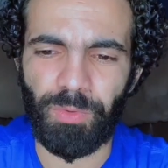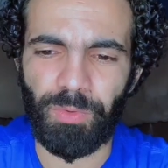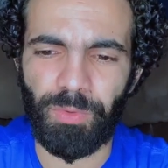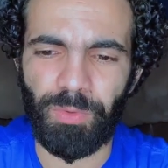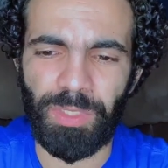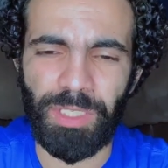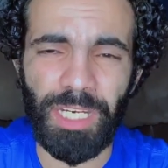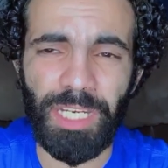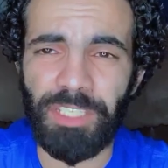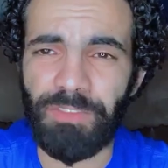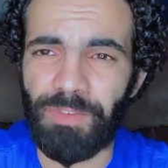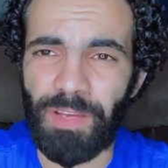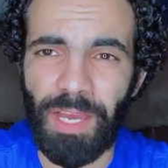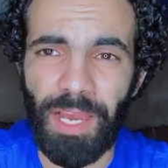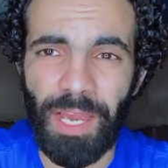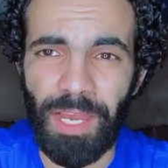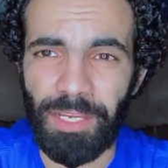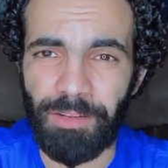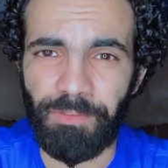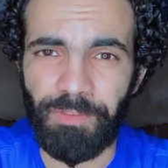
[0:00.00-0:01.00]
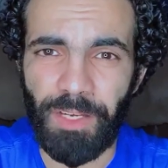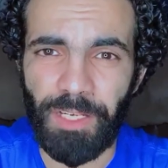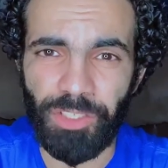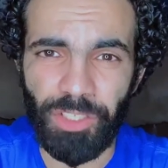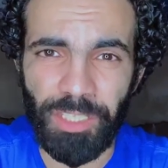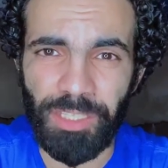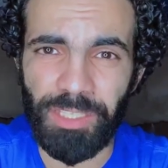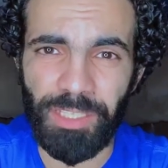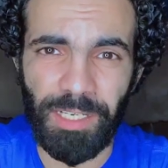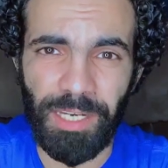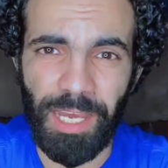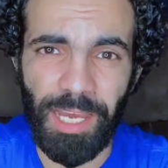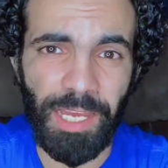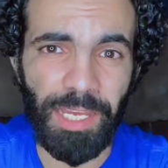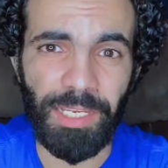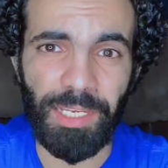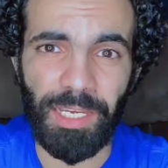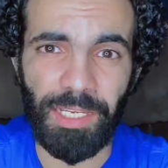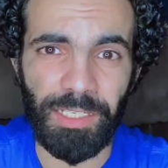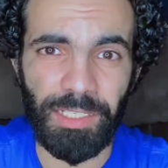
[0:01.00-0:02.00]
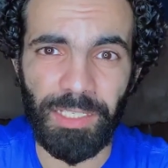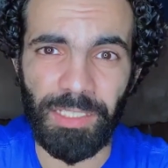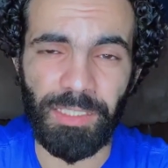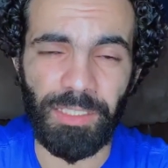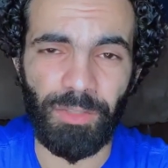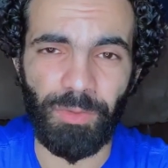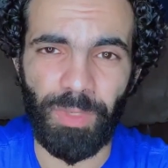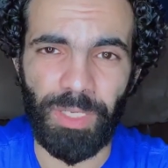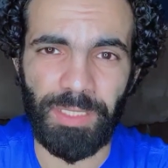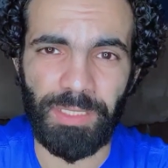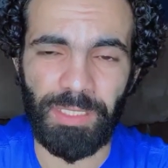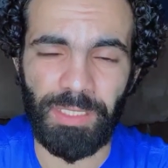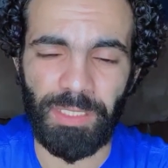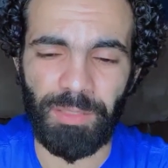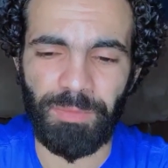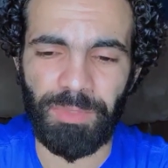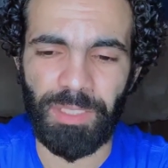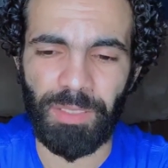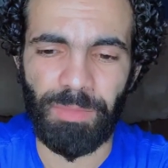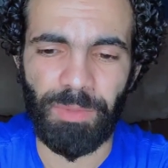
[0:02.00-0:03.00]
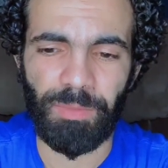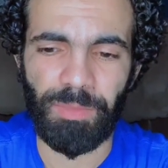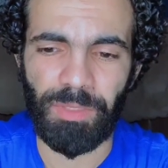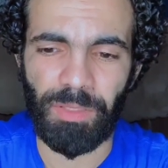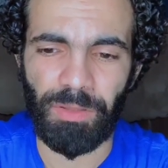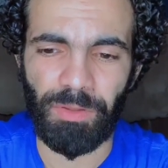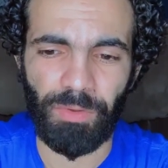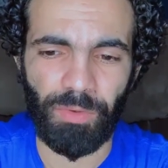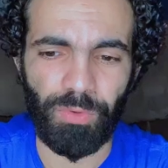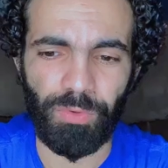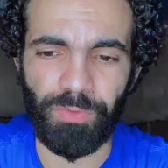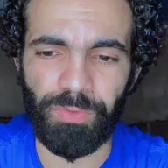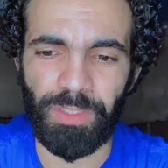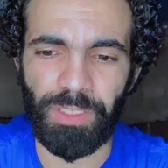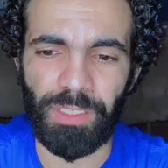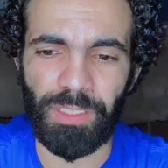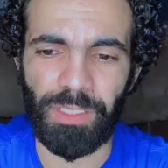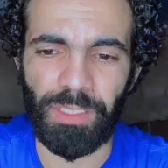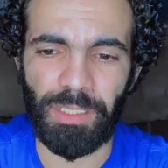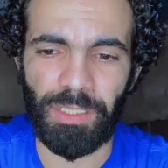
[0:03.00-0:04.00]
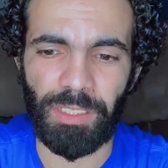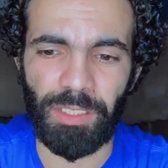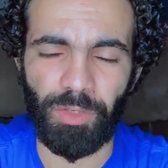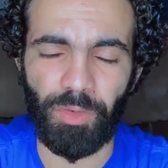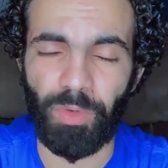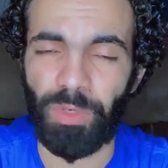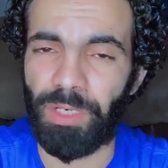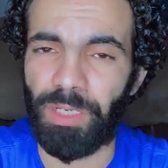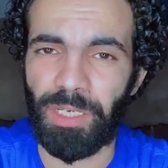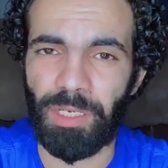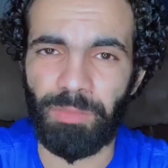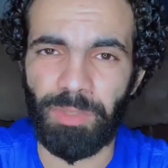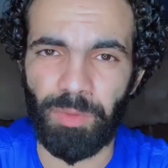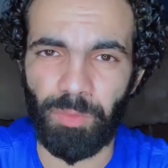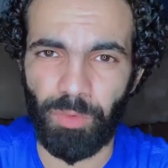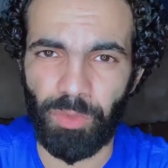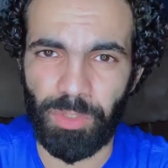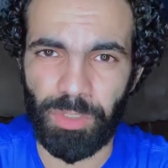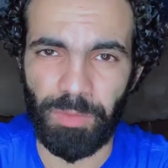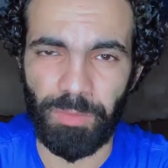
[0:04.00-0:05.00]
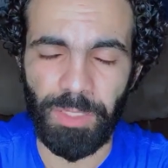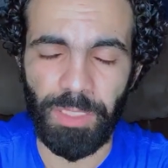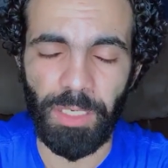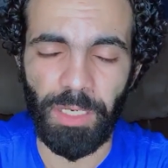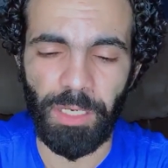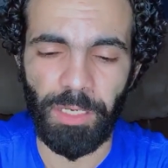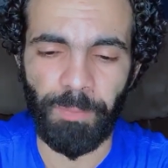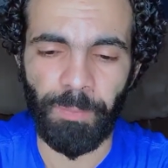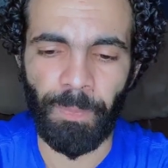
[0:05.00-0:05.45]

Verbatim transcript: والناس في أشد الحاجة ليه دلوقتي بسبب الظروف اللي كلنا بنمر بيها